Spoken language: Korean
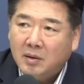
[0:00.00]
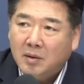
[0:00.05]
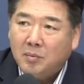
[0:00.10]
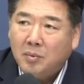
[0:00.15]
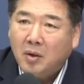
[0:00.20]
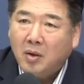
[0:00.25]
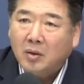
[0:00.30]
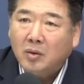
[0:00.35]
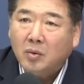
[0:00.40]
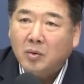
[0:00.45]

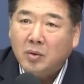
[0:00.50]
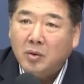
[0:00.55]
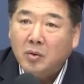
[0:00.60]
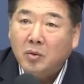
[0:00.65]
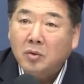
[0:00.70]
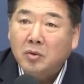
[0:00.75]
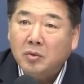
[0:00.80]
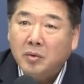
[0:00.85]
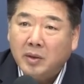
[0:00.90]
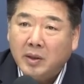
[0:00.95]

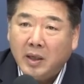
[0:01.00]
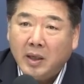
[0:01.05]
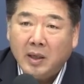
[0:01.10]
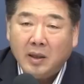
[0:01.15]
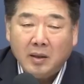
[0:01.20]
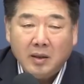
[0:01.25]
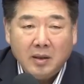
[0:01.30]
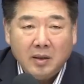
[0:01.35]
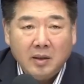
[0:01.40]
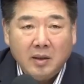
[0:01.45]

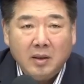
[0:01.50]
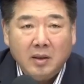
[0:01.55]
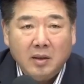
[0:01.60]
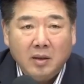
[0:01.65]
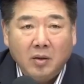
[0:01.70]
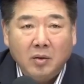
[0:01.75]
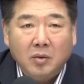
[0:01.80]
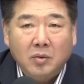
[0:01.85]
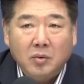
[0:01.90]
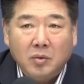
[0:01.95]
평화통일연구원의 이
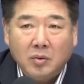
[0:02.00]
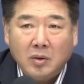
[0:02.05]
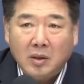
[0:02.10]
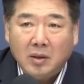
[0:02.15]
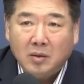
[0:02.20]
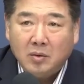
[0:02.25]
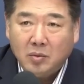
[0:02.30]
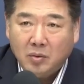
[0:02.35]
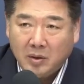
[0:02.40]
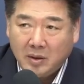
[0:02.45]

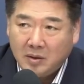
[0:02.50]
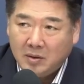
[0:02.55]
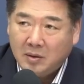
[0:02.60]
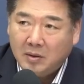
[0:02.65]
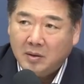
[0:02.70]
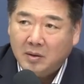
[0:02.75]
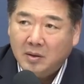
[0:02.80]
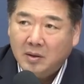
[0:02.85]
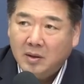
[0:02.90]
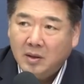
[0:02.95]
여론조사를
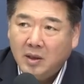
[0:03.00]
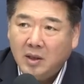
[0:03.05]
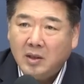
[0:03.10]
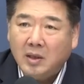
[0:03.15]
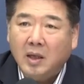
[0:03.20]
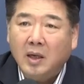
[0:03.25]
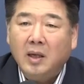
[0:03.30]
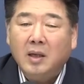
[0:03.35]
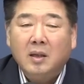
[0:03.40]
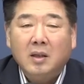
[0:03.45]
통해서
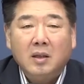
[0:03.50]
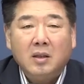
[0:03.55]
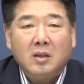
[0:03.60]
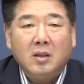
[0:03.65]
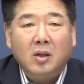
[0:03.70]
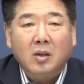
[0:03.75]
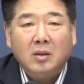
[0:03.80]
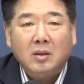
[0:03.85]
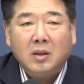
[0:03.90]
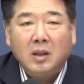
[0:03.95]
이제
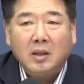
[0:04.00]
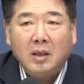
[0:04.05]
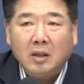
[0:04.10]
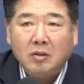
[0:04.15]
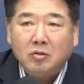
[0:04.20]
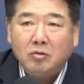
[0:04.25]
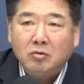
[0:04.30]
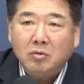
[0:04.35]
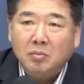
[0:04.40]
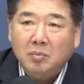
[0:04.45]
절대
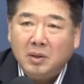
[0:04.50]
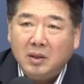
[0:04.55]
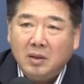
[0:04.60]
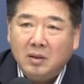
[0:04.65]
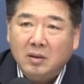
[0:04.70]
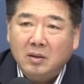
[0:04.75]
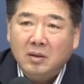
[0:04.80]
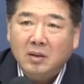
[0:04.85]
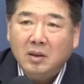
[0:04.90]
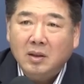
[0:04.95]
다수
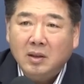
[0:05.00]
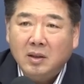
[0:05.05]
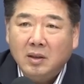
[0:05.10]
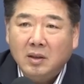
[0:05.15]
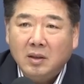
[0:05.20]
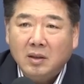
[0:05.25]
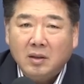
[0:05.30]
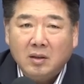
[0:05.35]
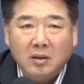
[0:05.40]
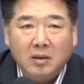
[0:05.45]
국민들은
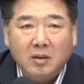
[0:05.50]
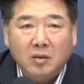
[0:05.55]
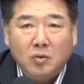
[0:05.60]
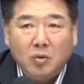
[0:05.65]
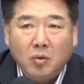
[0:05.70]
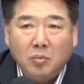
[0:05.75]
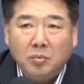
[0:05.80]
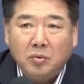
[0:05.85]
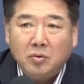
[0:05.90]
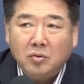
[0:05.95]
그런
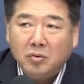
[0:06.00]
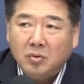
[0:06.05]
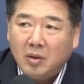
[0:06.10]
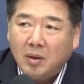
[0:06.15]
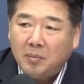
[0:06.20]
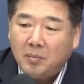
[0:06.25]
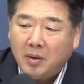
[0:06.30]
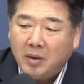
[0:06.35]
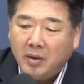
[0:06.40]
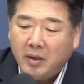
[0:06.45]

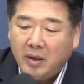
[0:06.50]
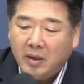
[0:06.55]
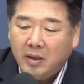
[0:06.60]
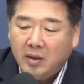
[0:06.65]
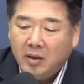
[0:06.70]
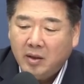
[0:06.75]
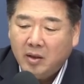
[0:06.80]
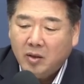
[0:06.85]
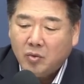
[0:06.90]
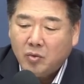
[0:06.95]
종북주사파의
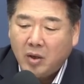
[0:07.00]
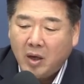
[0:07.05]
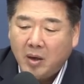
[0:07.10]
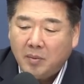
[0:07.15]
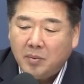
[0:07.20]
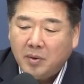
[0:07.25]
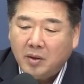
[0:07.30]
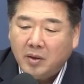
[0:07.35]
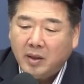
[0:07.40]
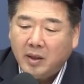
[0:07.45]

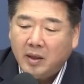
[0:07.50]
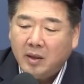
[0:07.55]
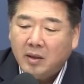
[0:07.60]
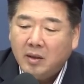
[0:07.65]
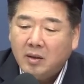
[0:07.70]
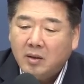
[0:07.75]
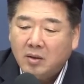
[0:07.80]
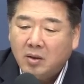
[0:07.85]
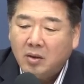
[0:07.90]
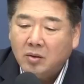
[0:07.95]
궤변에
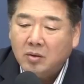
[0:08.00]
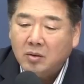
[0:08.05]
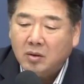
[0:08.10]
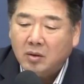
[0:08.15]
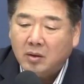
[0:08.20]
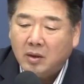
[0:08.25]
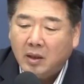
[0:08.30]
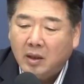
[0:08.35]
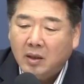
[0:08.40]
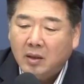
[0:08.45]

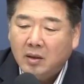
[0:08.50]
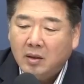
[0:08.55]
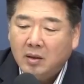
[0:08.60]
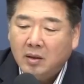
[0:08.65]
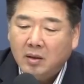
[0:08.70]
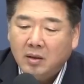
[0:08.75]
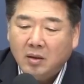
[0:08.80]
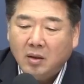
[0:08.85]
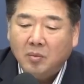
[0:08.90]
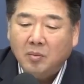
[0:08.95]
선전에
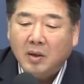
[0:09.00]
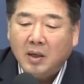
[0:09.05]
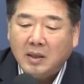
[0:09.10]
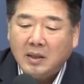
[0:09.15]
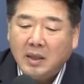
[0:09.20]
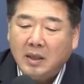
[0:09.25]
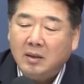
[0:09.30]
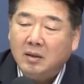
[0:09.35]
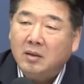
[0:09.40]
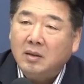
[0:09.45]

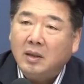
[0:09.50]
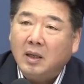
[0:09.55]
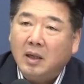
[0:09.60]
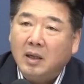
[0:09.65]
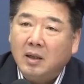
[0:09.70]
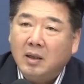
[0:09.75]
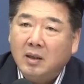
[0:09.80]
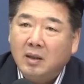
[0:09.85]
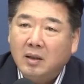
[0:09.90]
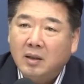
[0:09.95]
넘어가지 않는다.